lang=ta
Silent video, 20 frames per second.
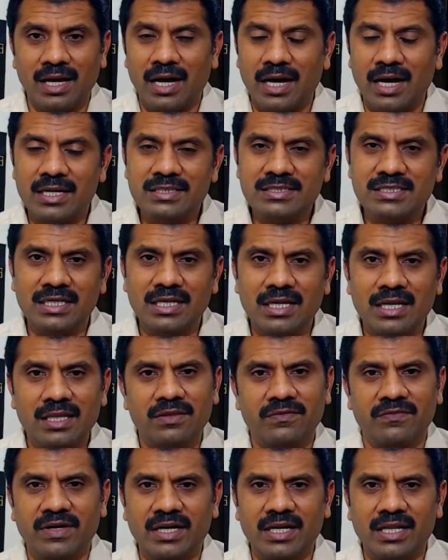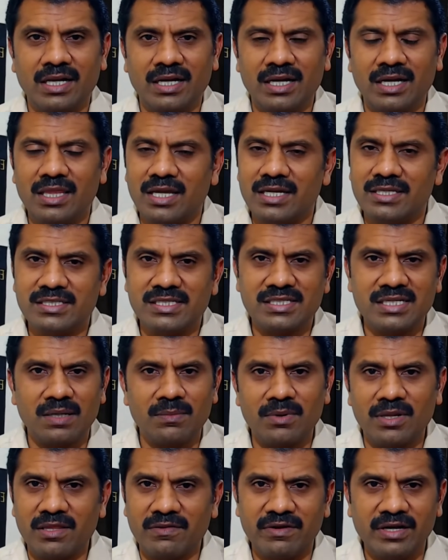அரிசி இல்லாத வீடு இருக்காது அரிசி
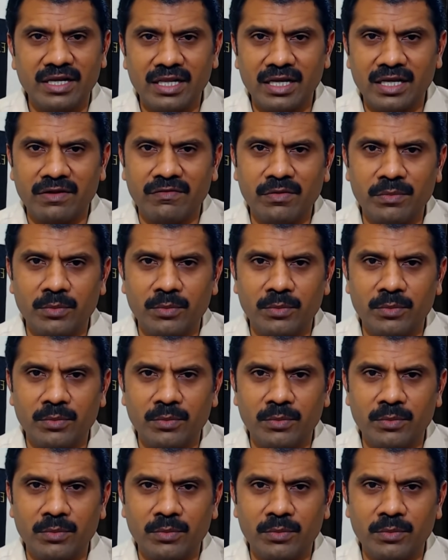சாப்பிடாத வீடு இருக்கவே